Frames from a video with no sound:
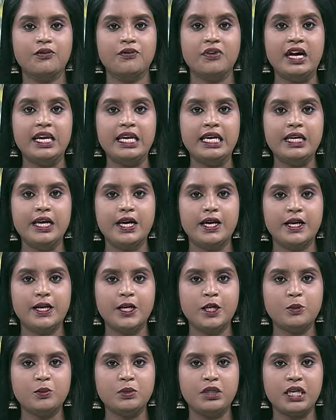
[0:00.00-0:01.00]

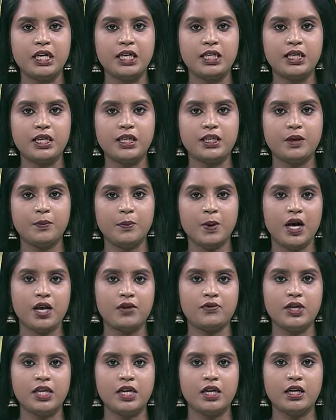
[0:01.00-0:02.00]
வழிநெடுகிலும் திரண்டிருந்த
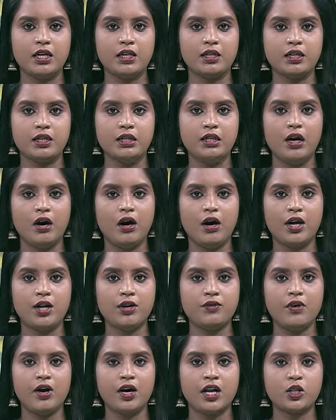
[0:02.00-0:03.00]
பார்வையாளர்கள்
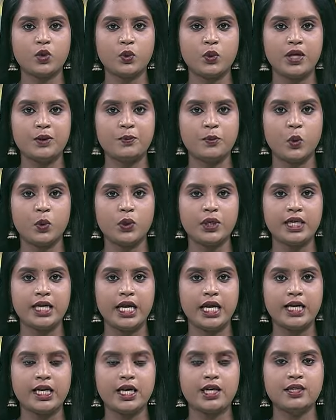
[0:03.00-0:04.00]
ஆரவாரத்துடன்
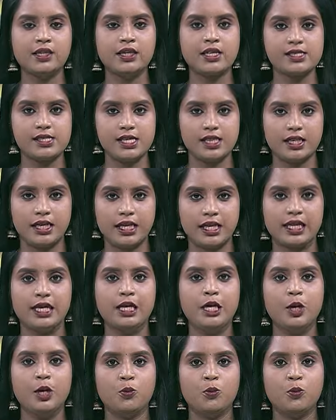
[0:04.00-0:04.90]
போட்டியை கண்டு ரசித்தனர்